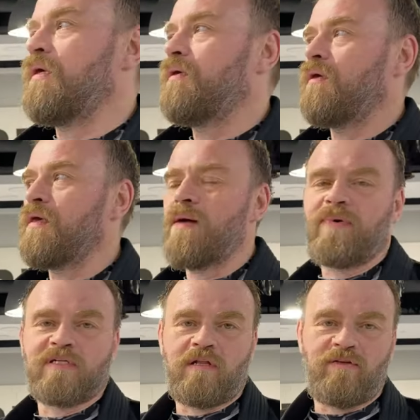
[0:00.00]
и я,
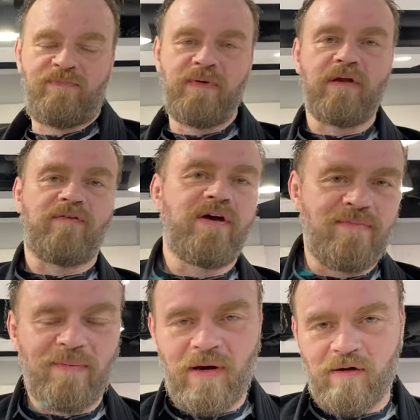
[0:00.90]
пожалуй, впервые
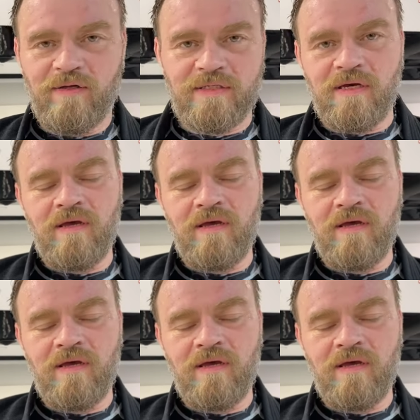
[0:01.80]
поборолся